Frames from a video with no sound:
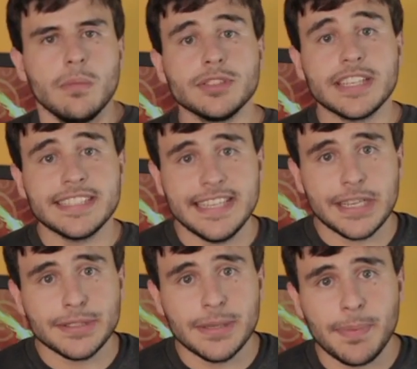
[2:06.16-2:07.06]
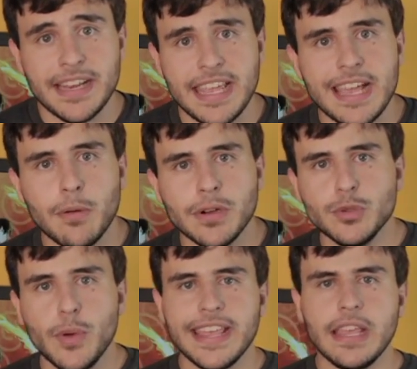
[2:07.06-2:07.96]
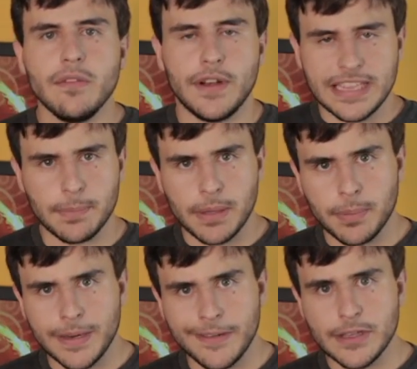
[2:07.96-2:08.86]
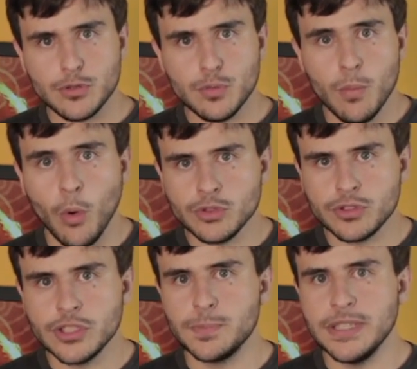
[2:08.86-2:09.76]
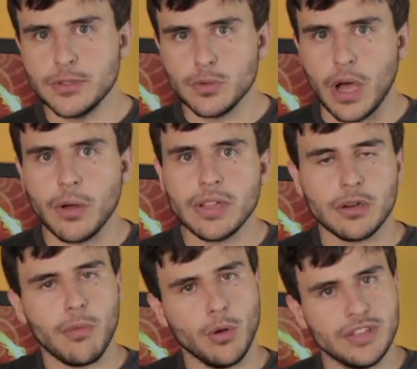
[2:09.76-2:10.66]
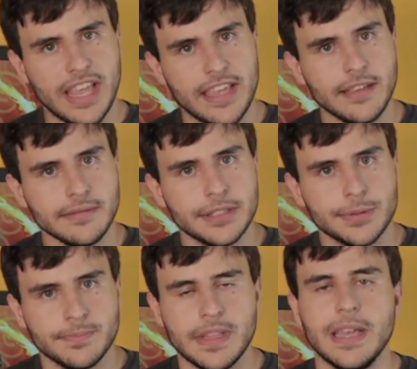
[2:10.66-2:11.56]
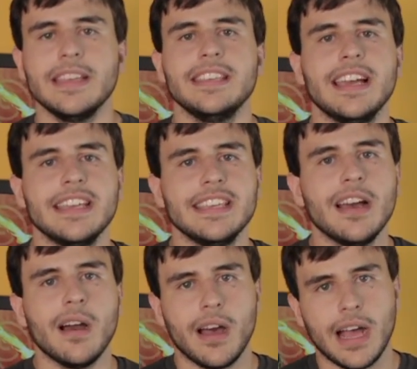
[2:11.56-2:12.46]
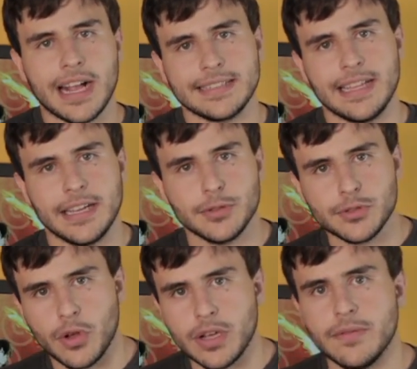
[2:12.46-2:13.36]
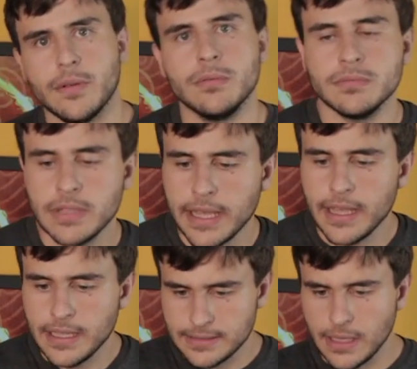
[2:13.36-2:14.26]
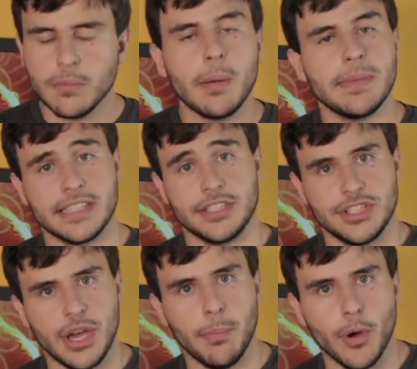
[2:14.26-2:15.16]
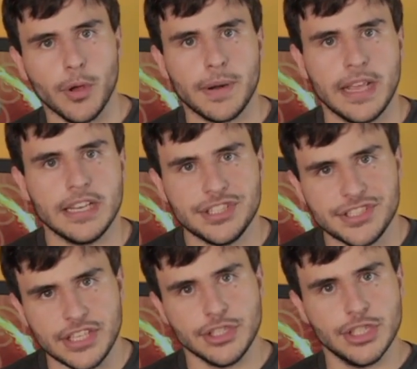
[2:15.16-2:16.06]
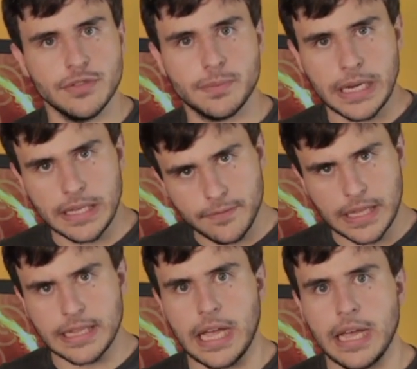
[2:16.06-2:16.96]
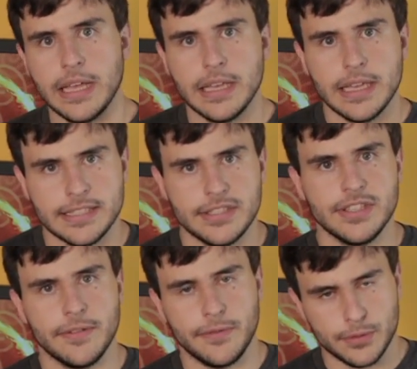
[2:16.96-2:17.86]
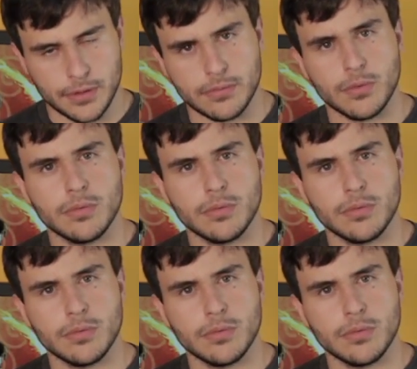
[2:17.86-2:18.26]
Uma outra cena que eu separei é quando o Eng enfrenta pela primeira vez um monstro espiritual lá numa aldeia. Né? E aí a, a Katara e o Sokka vão, né, dar uma mensagem de apoio para ele, de incentivo para ele enfrentar esse desafio tão